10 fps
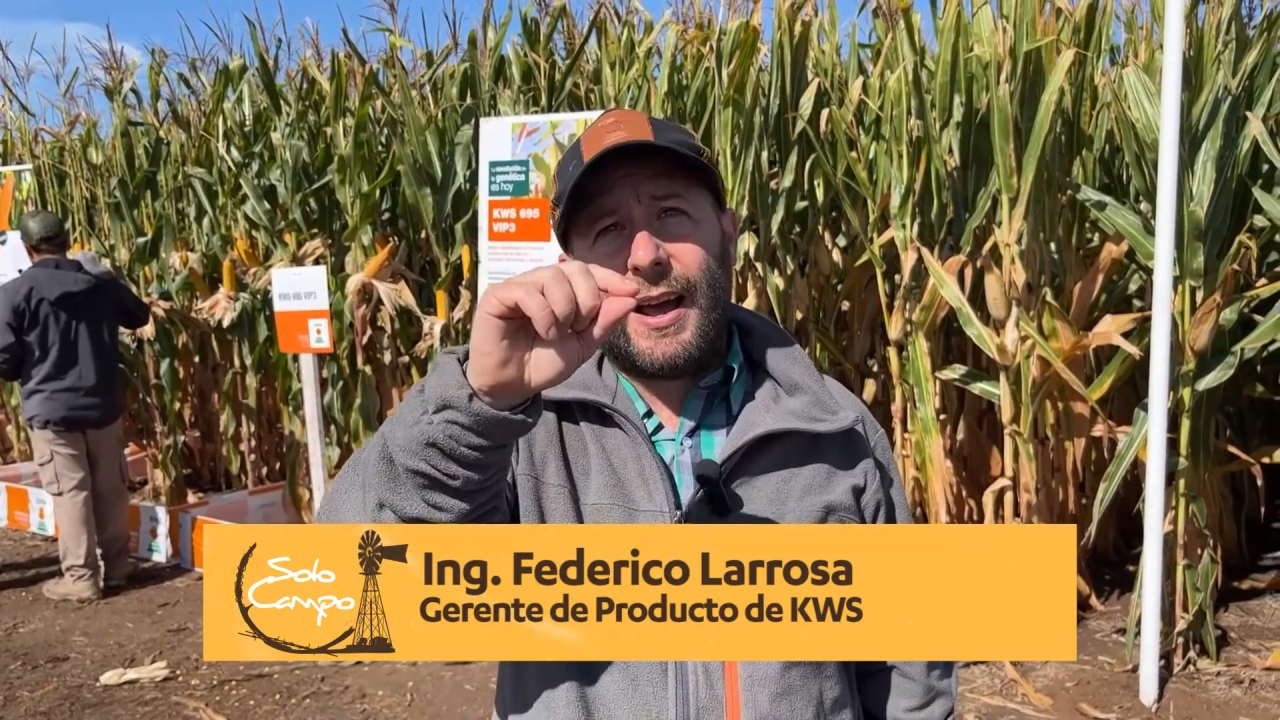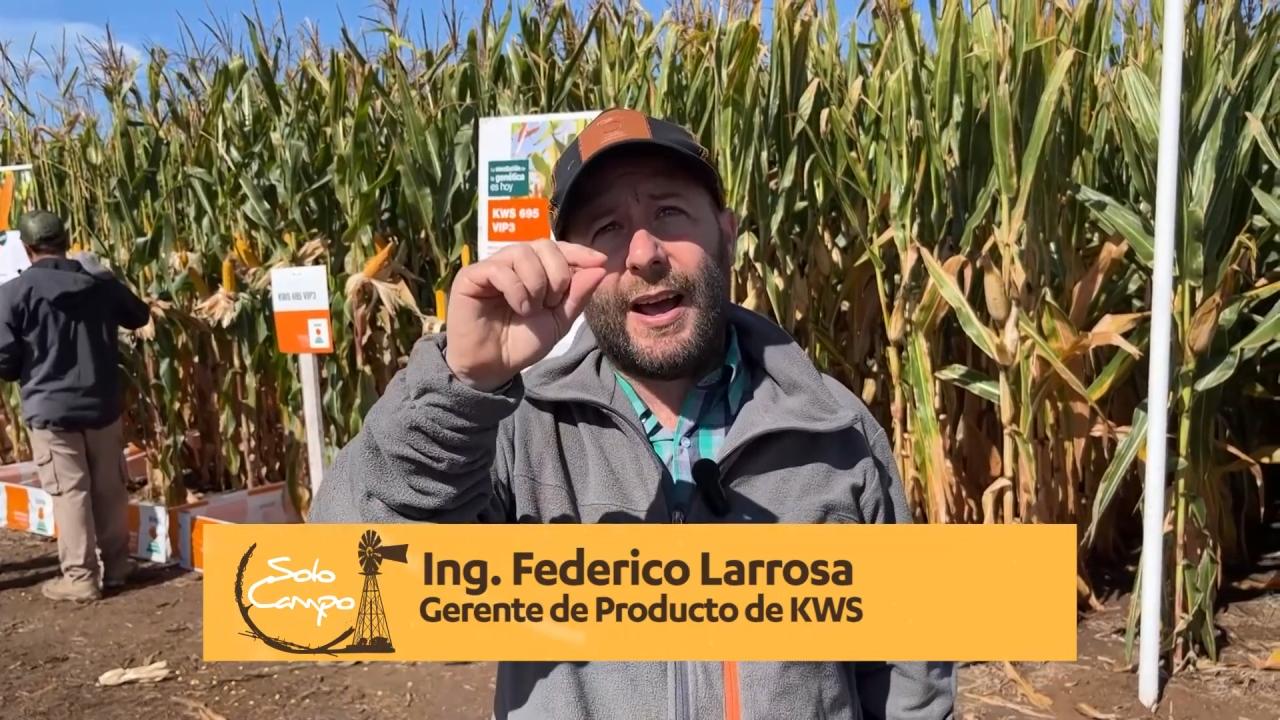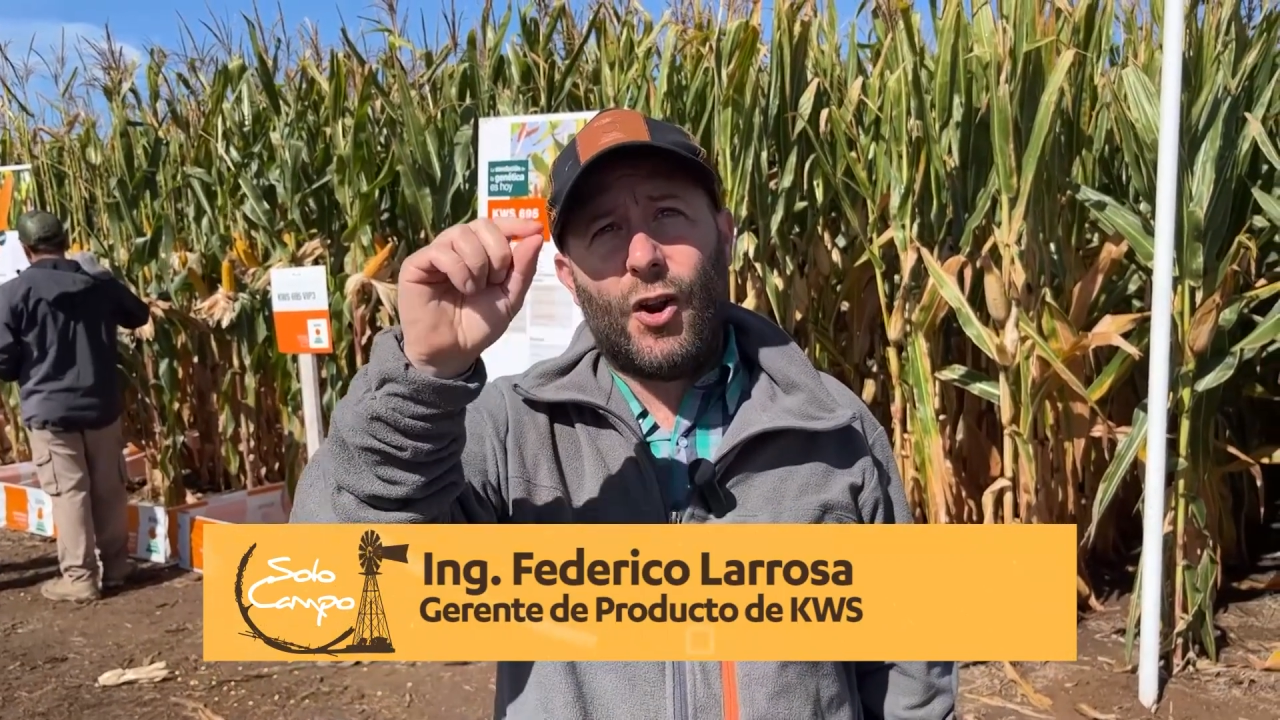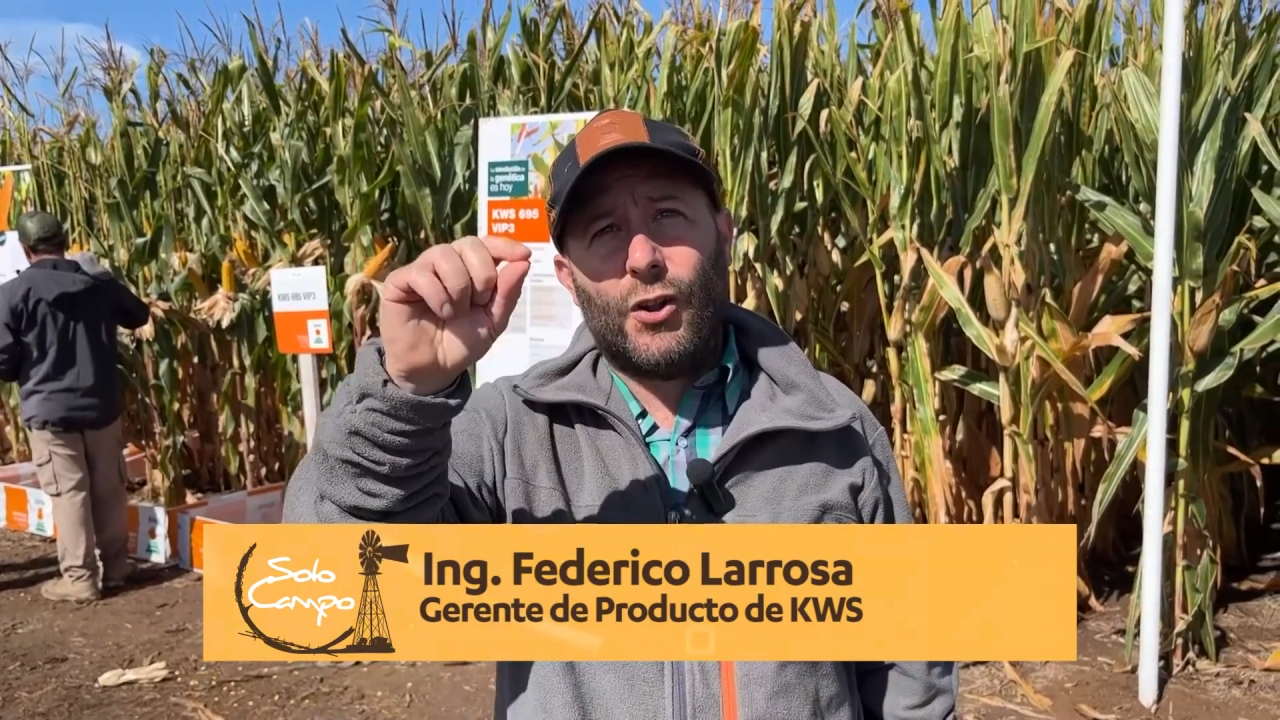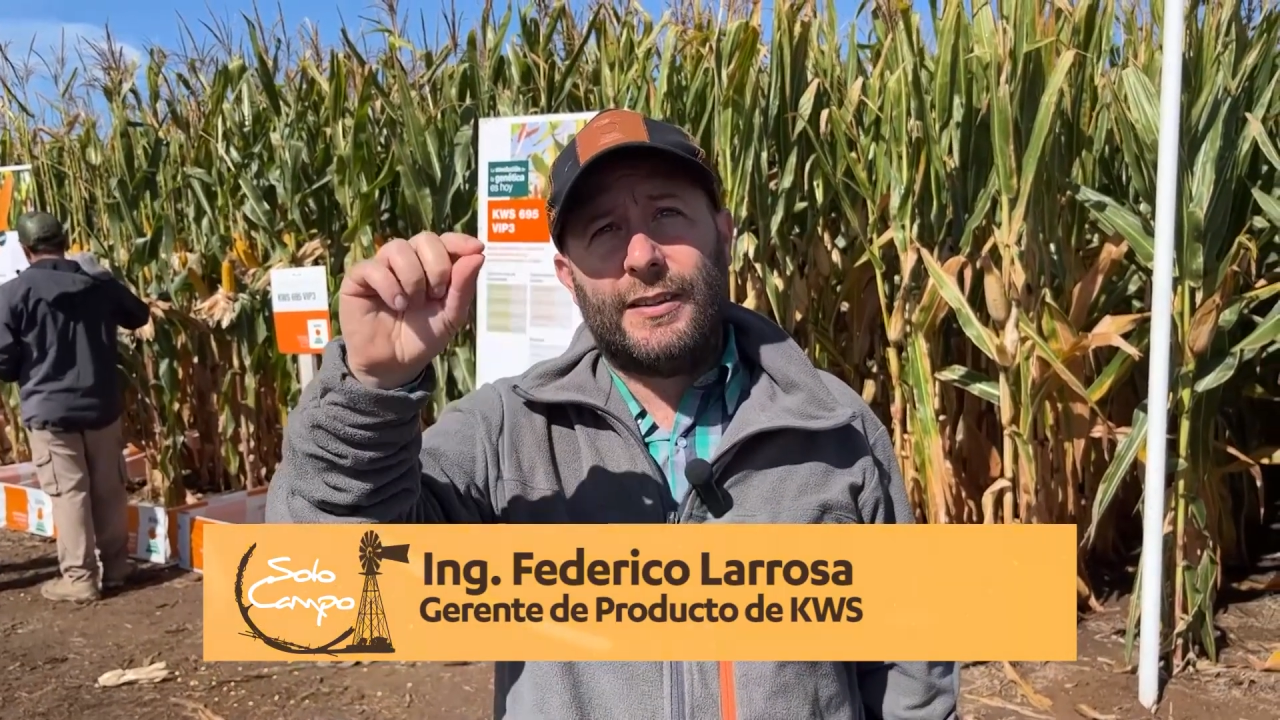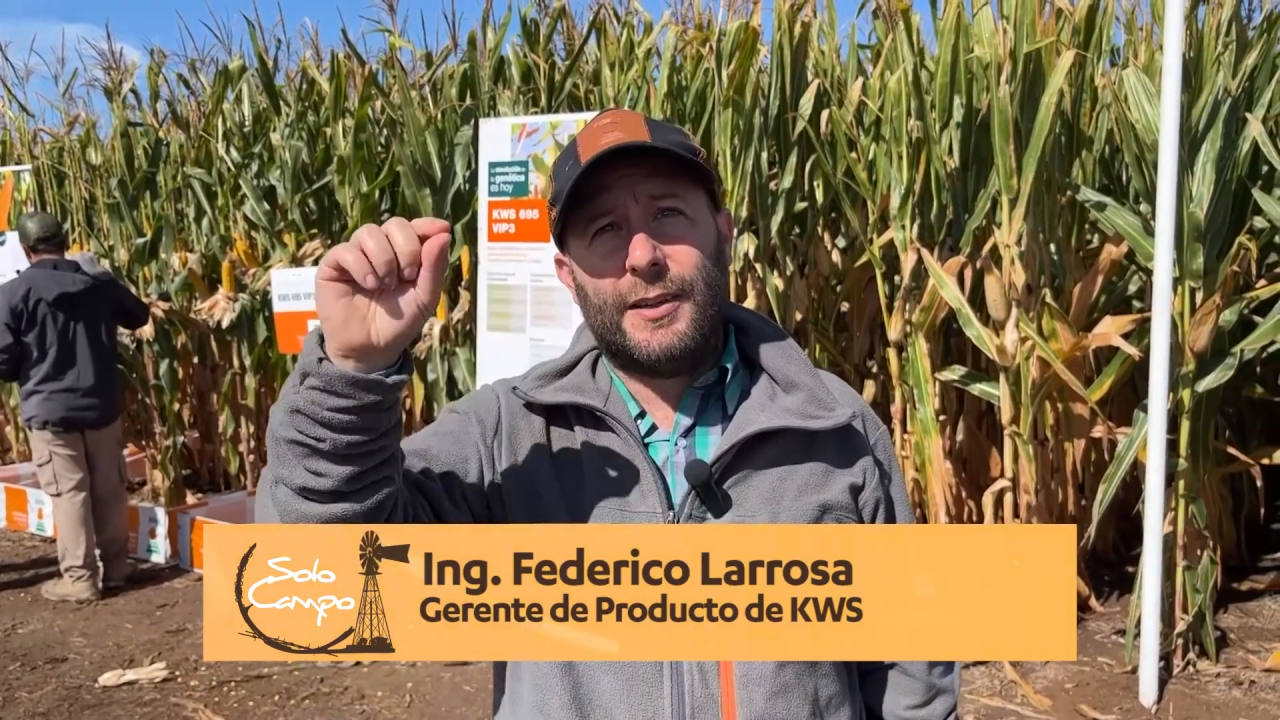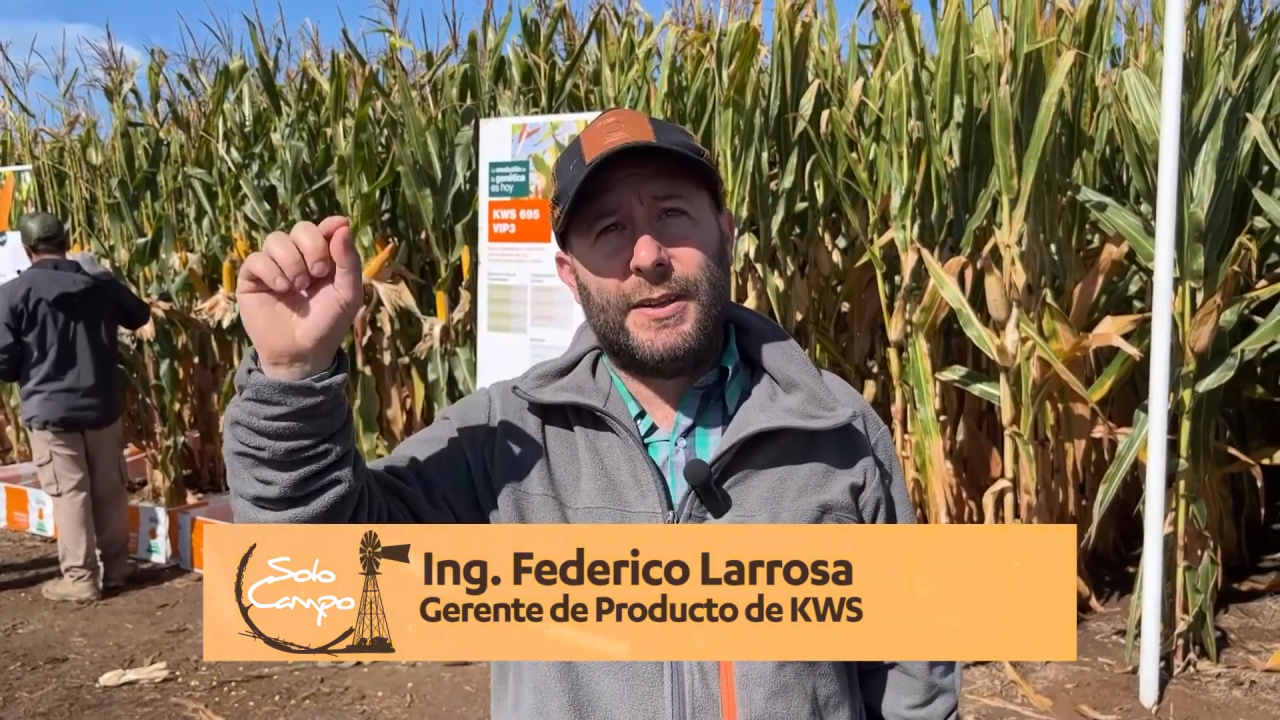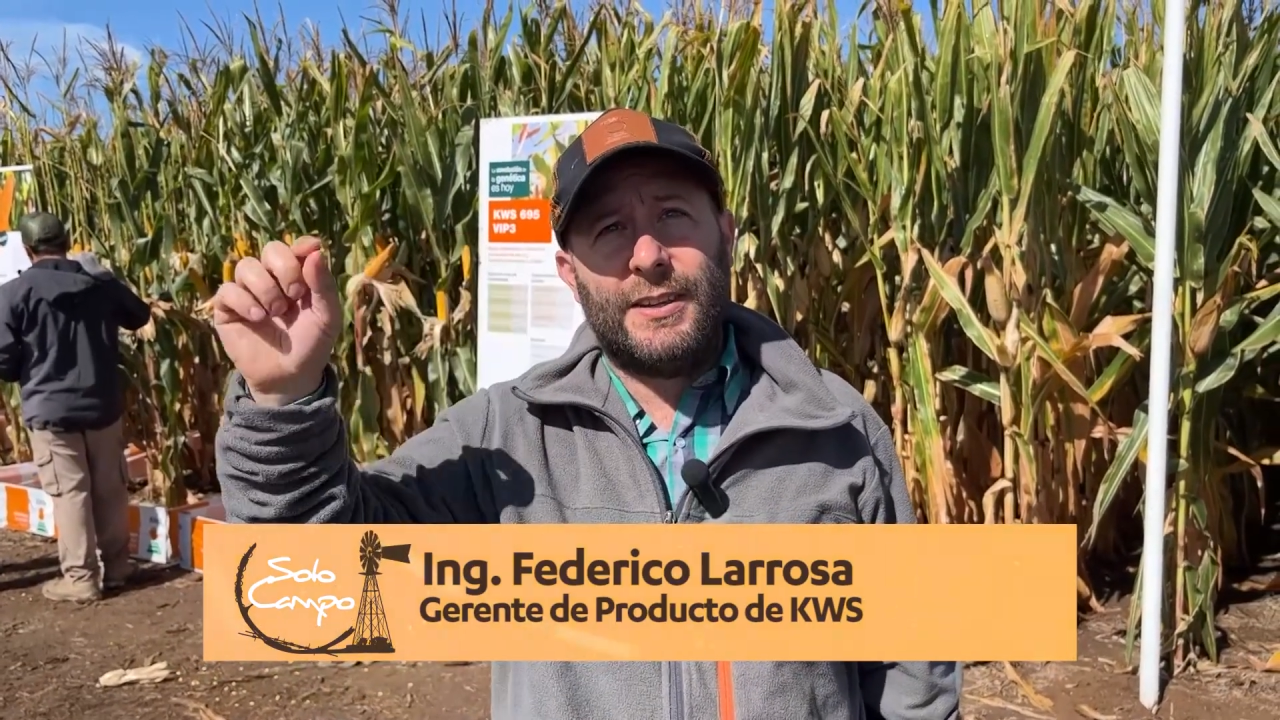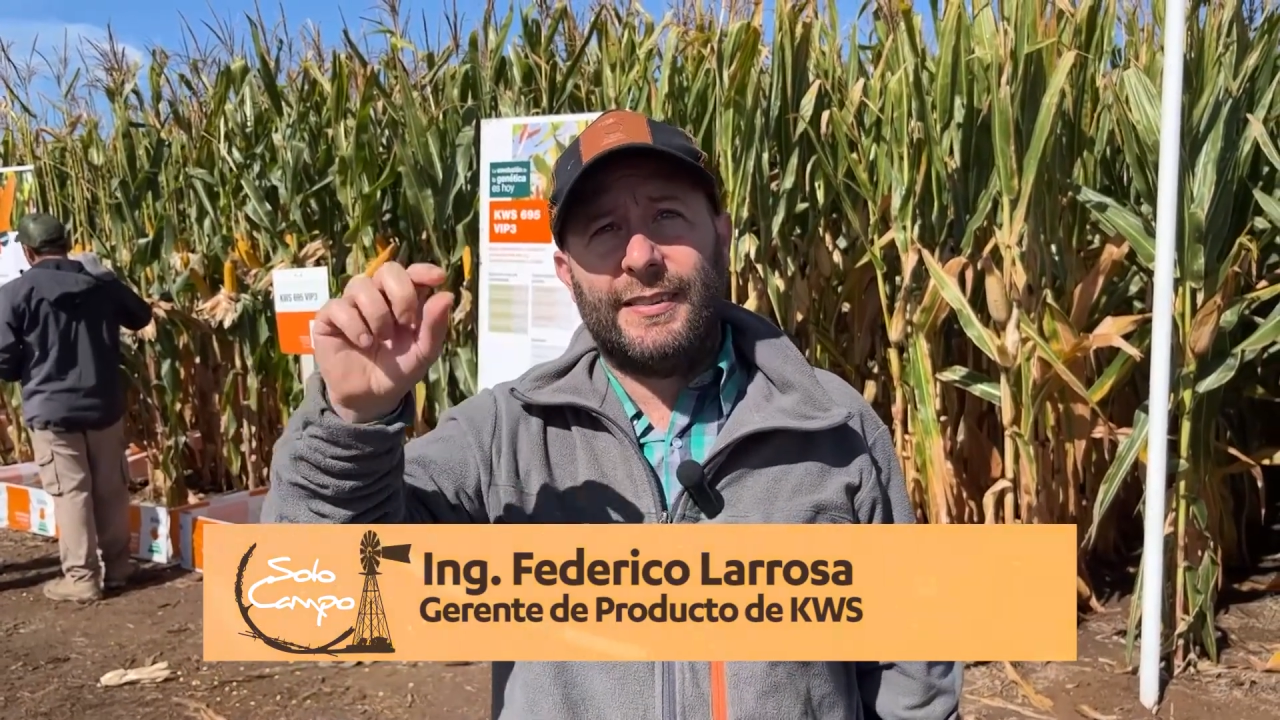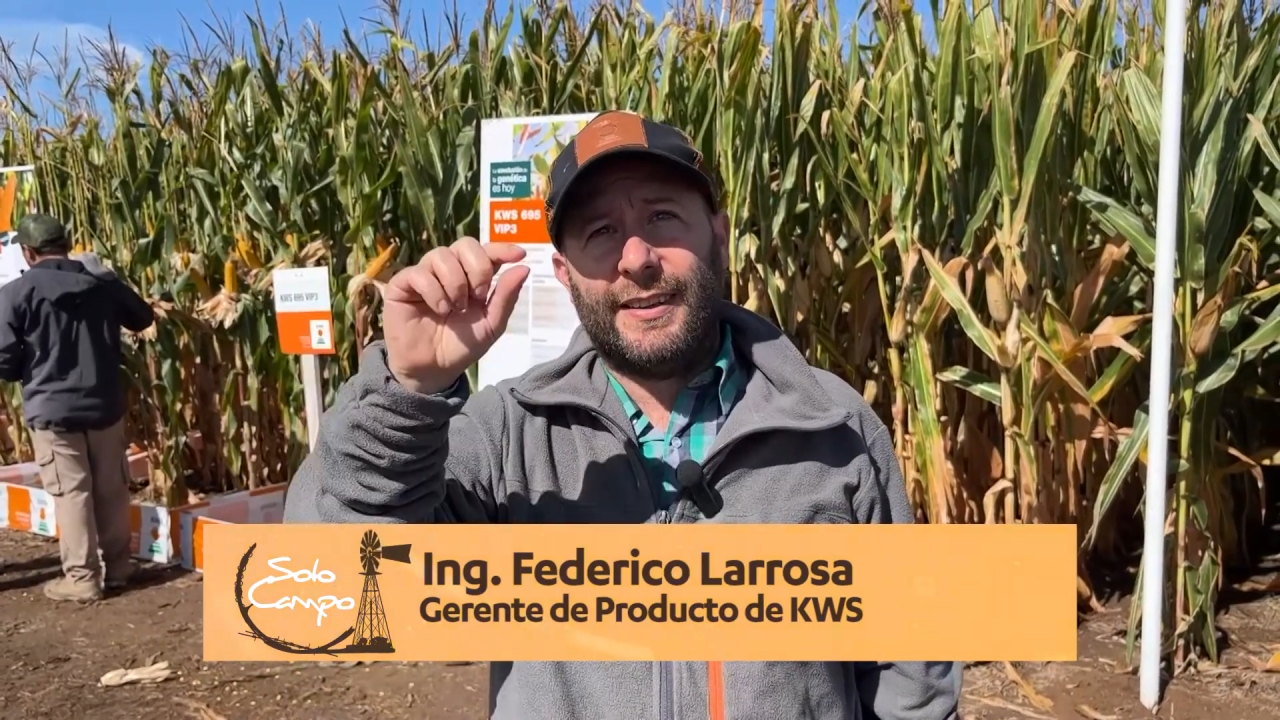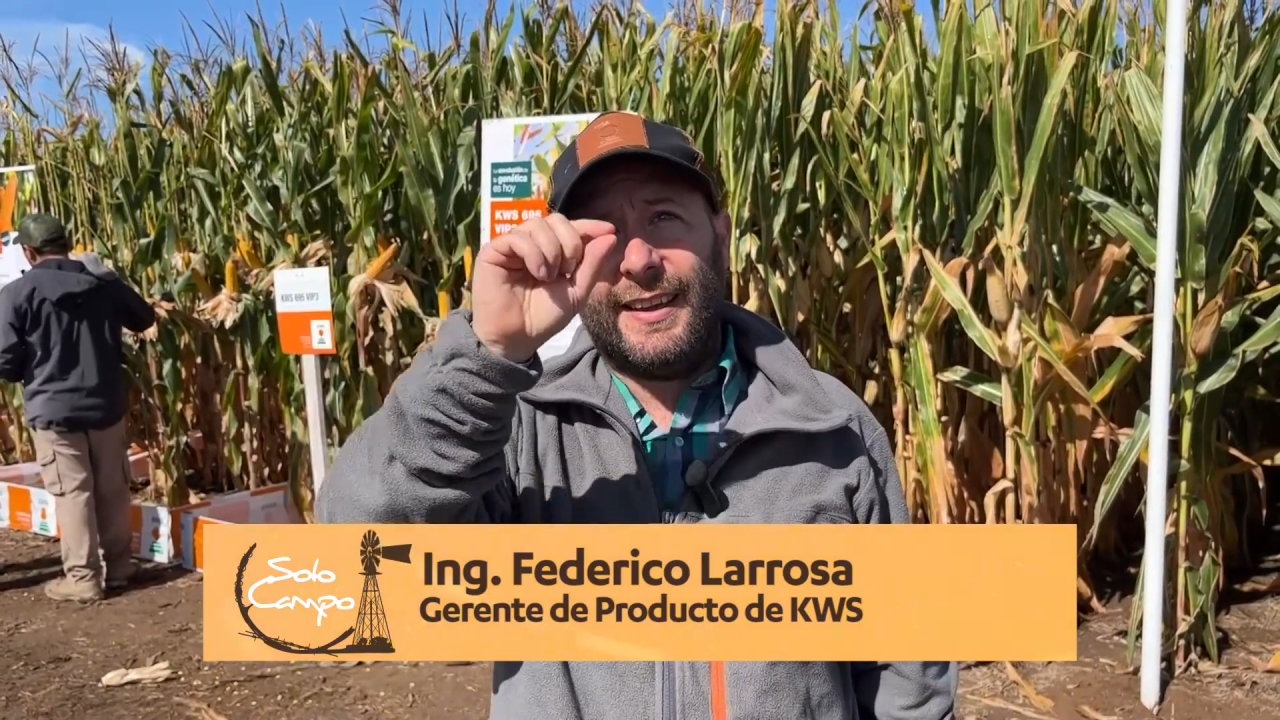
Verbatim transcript: Carlota Semillas